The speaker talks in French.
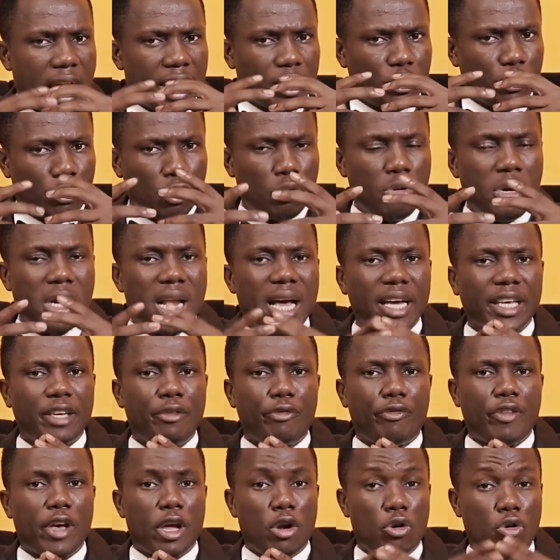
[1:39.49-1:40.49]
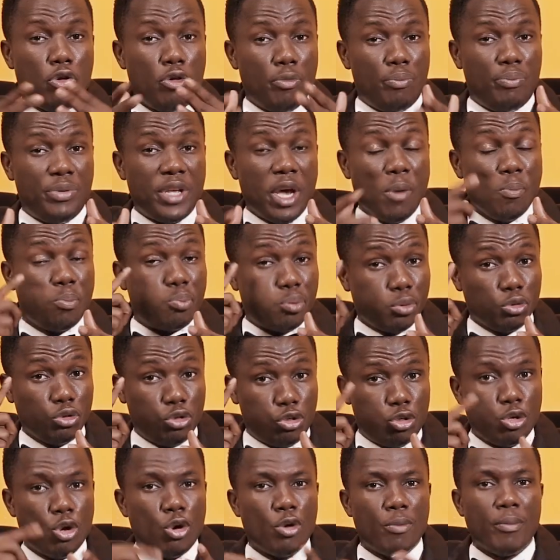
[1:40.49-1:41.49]
celui-là qui fait le bien pour
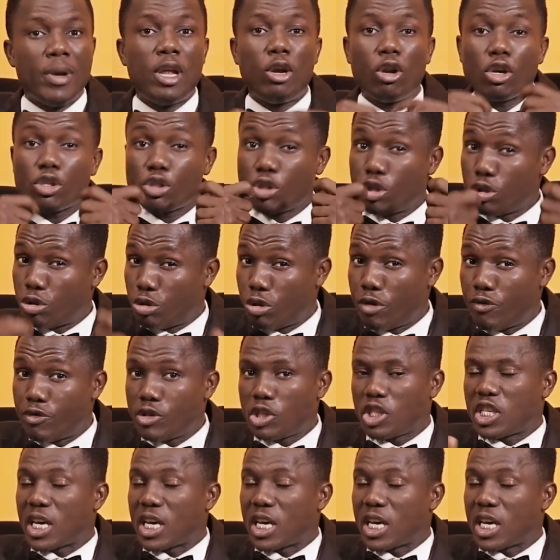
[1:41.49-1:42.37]
Dieu, mais lorsque Dieu veut